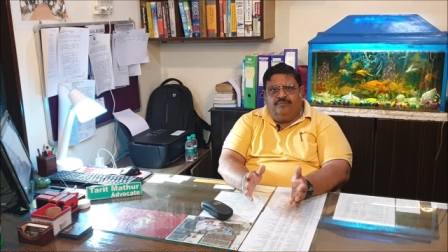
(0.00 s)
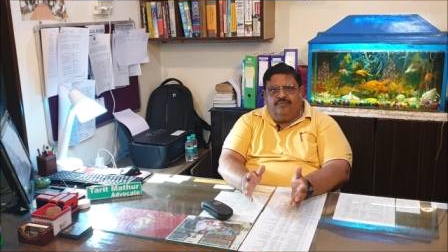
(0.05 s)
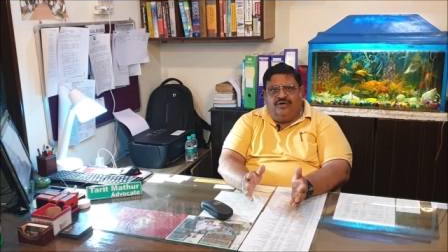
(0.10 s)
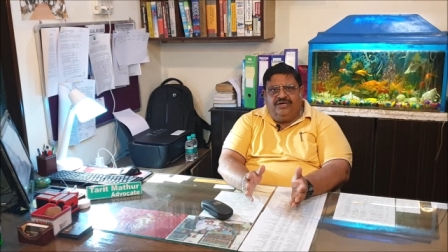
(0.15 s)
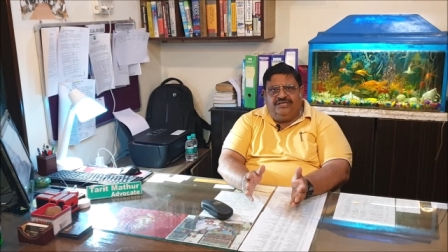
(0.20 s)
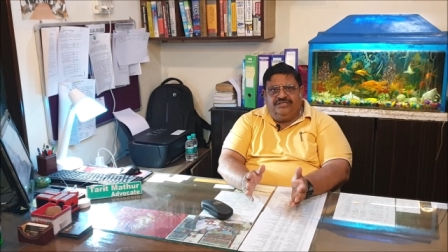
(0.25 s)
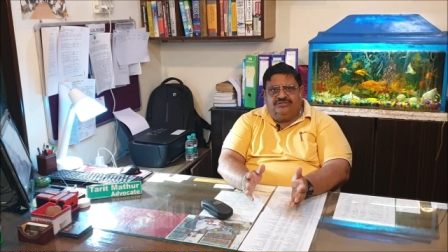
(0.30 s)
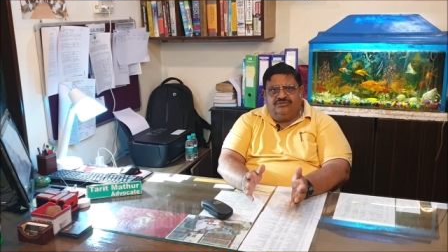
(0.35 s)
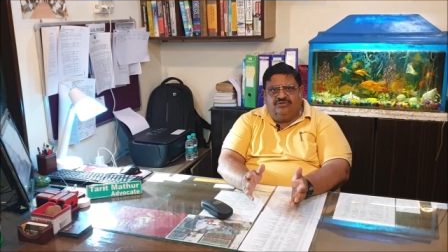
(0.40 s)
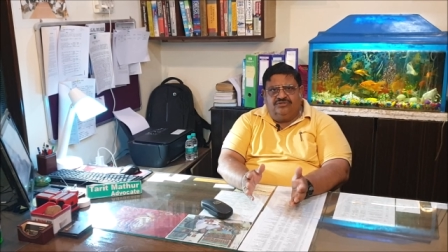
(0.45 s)

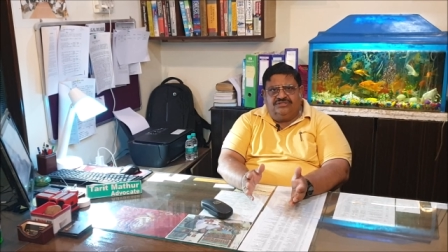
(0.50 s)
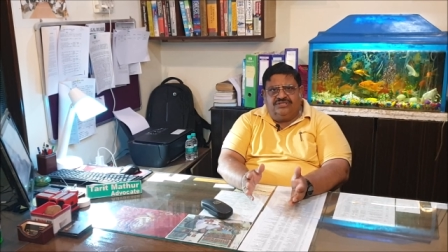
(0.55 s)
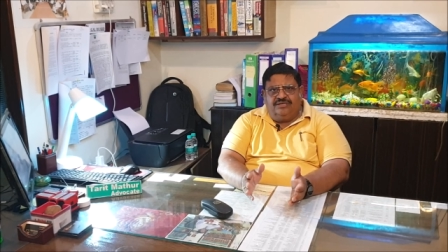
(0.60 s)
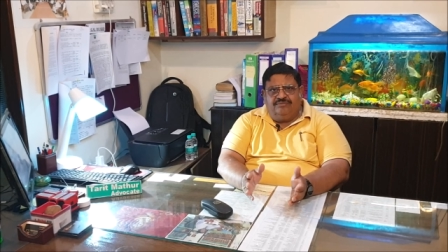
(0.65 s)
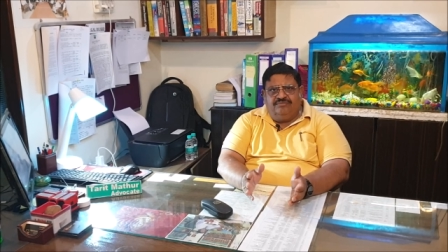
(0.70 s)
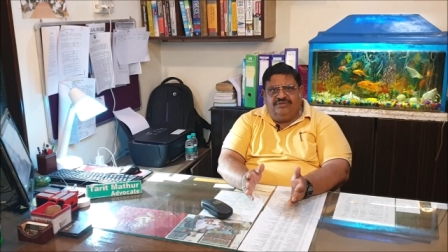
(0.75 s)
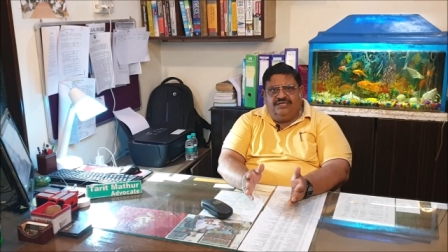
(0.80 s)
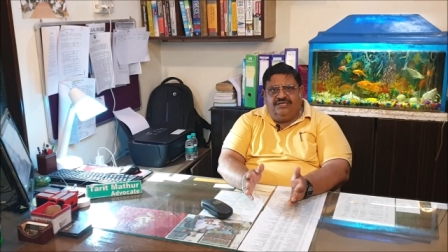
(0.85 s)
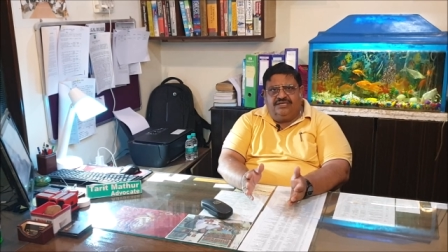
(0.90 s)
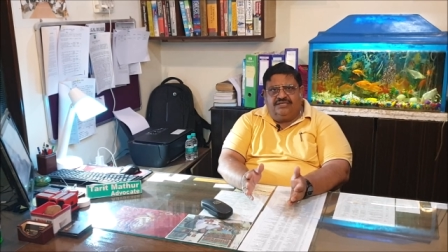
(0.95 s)
पॉइंट्स को
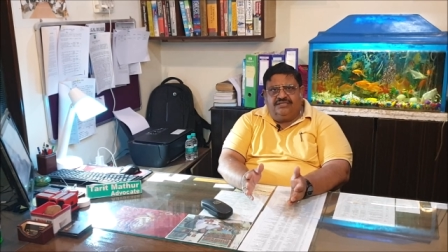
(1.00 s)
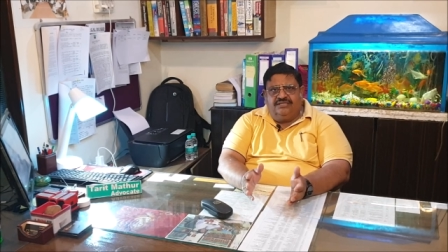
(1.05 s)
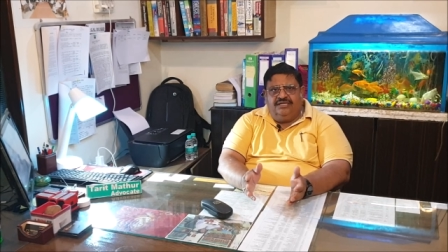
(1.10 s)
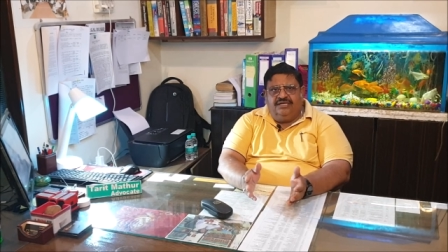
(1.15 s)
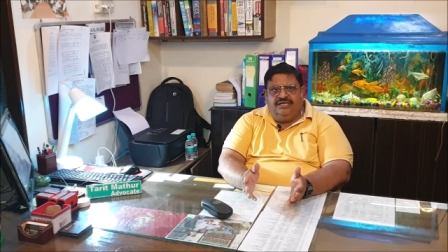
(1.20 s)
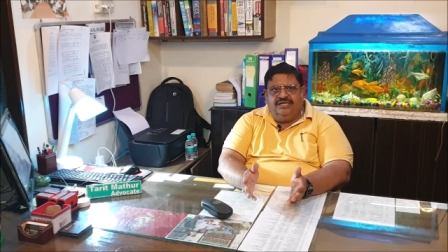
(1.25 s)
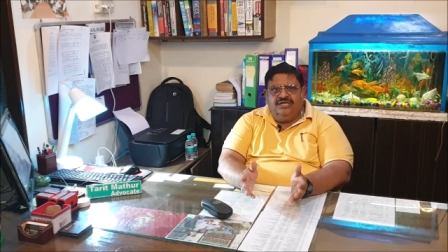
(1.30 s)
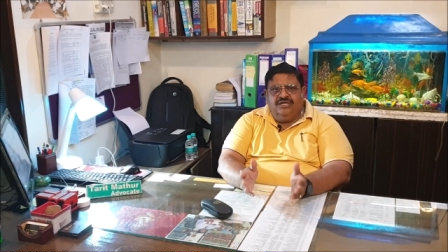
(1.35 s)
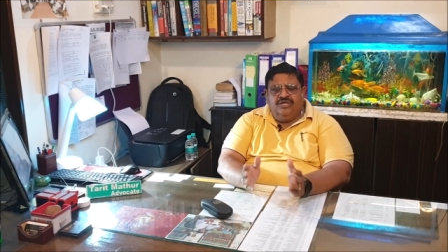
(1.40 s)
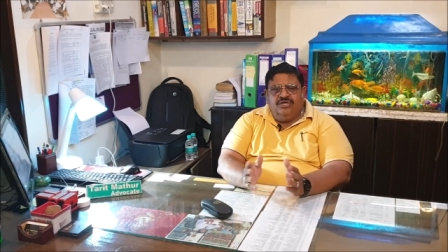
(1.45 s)
सामने रखते
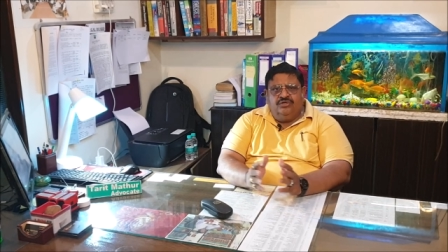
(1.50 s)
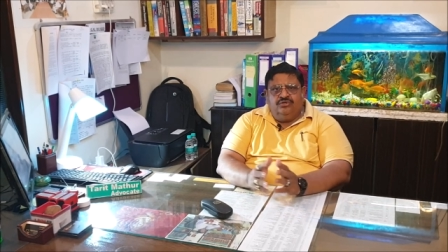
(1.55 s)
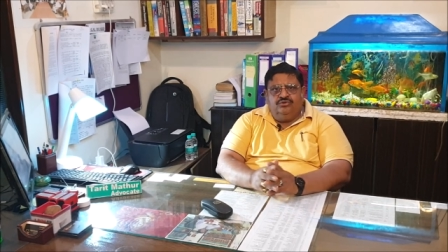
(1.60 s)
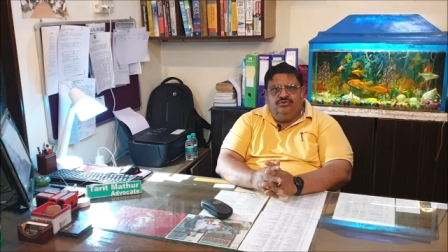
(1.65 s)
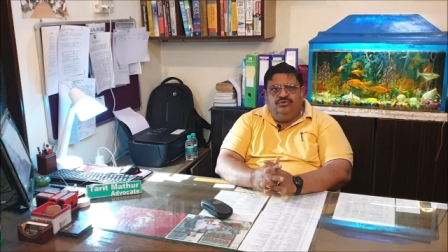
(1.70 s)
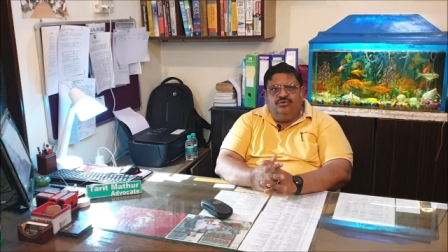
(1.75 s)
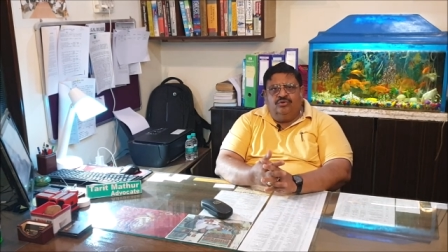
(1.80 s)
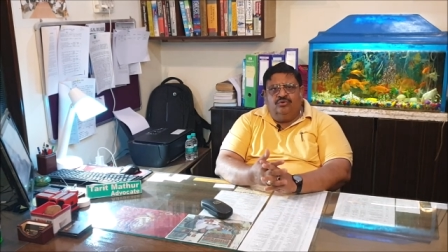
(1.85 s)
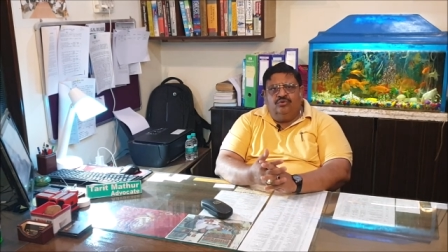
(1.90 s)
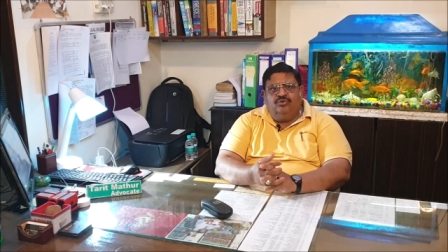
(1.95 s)
हैं
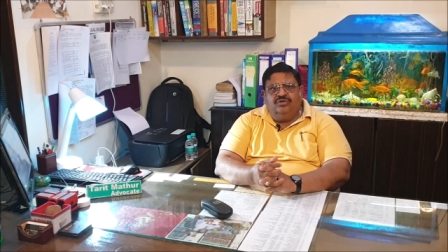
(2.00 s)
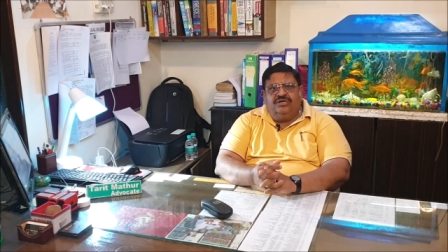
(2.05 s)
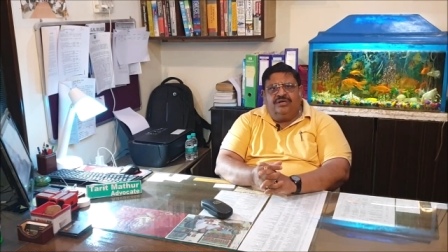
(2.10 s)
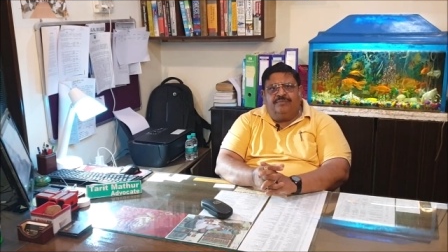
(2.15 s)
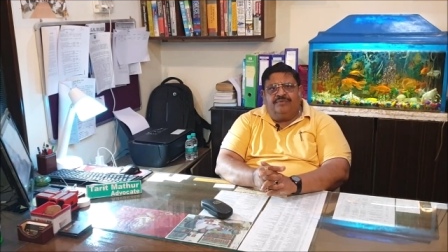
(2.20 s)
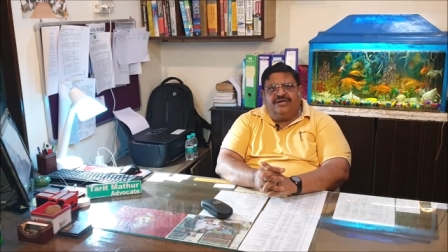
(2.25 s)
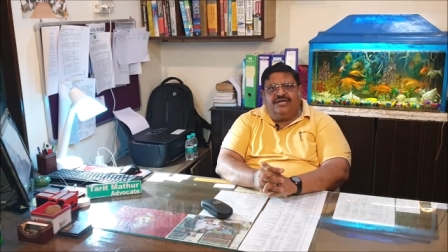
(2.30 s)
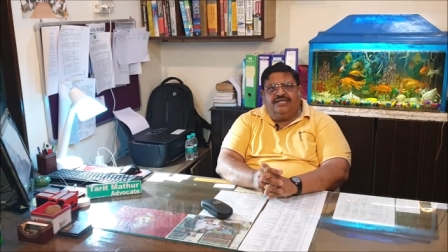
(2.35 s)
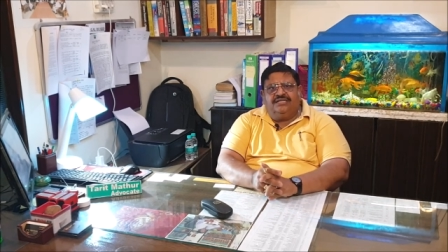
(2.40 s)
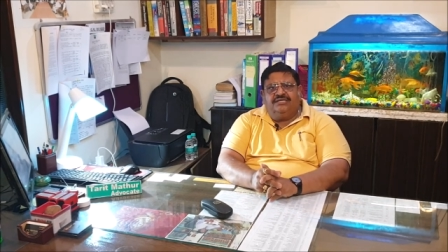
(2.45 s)
जो उन
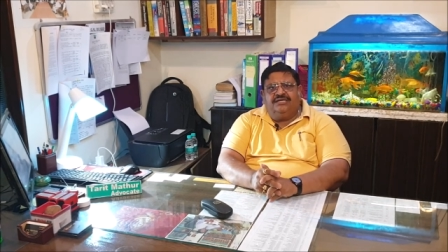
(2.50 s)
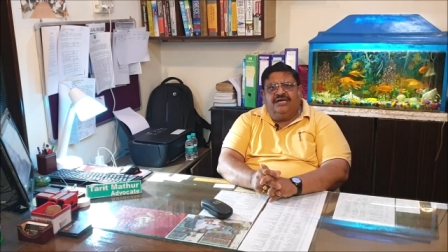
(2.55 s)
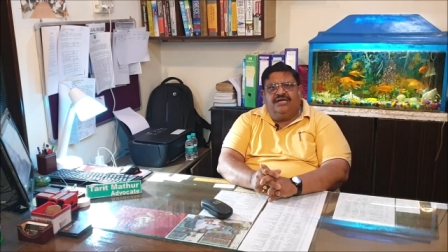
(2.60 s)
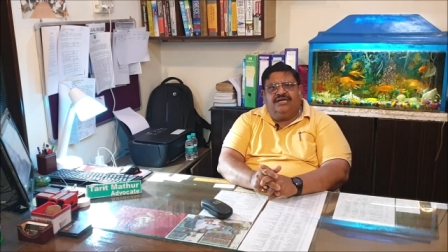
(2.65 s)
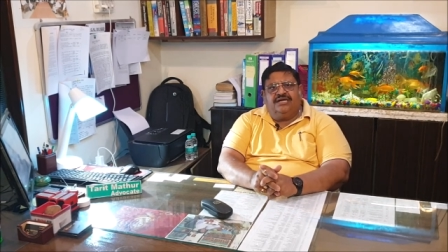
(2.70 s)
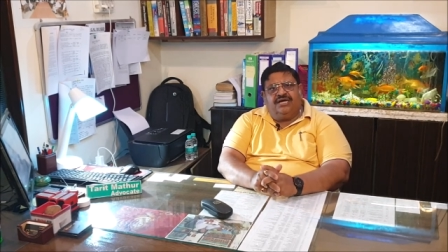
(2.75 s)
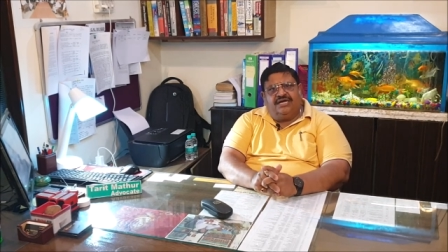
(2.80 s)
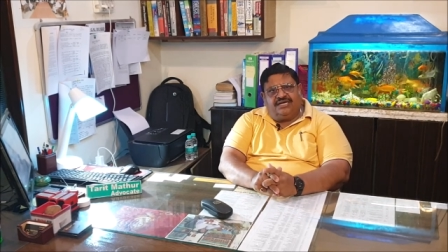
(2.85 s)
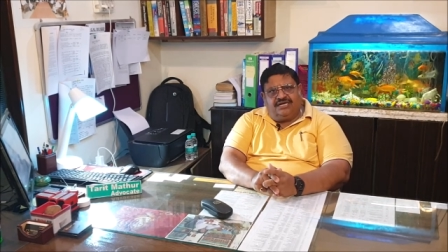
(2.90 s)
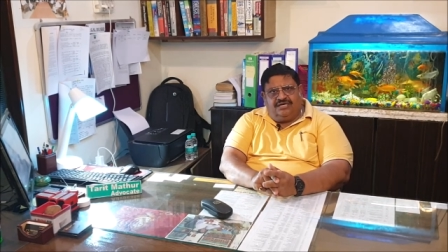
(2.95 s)
अपराध का
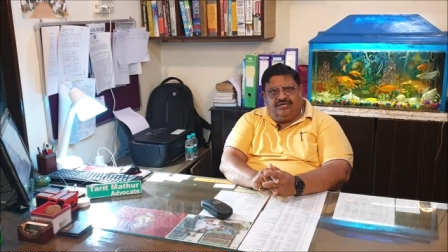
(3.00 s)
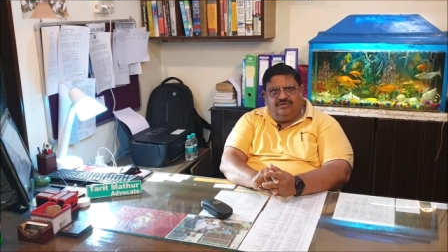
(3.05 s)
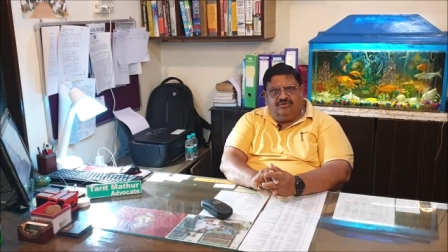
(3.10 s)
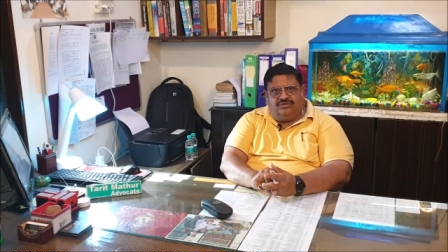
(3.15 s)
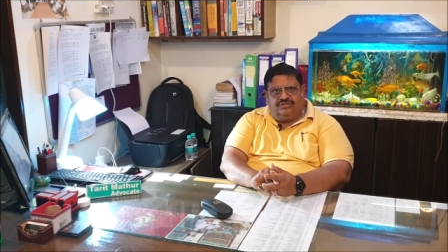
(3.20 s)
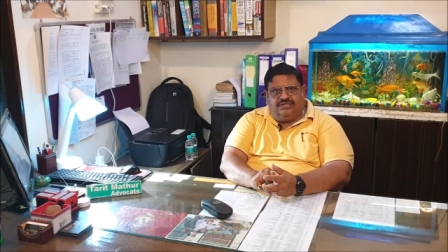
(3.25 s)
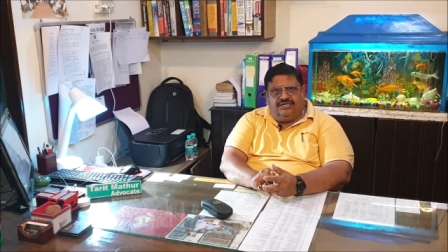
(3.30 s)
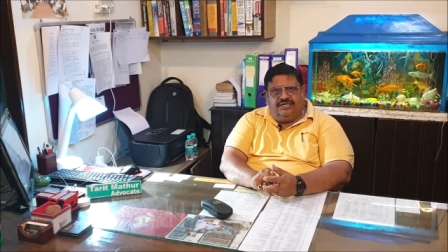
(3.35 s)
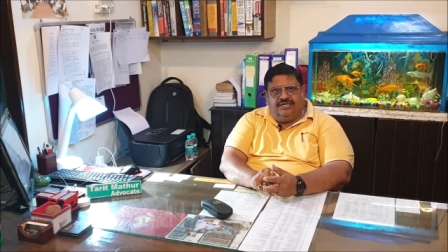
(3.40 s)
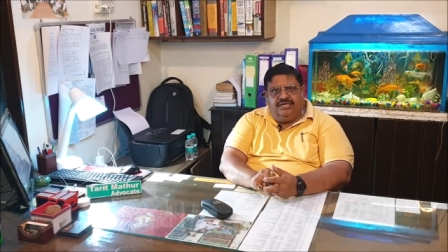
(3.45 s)
कारण
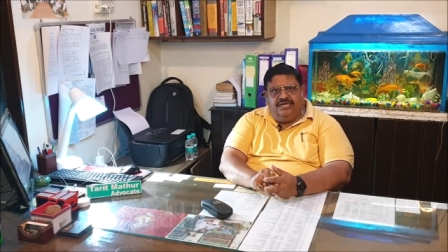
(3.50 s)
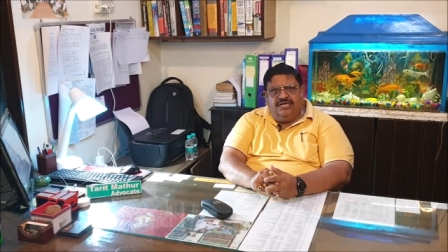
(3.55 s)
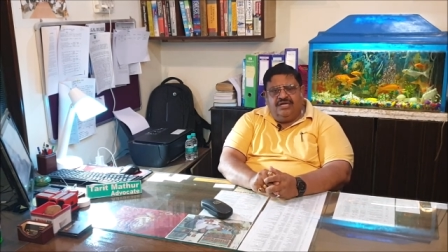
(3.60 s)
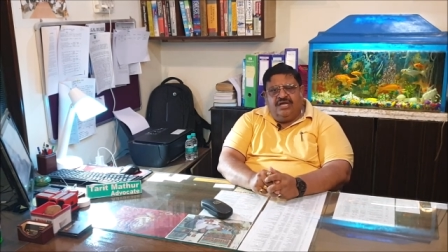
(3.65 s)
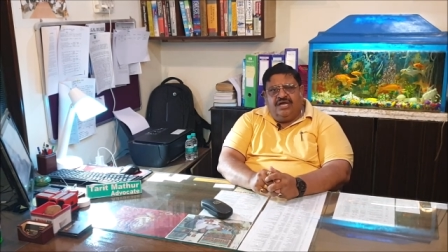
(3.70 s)
होते हैं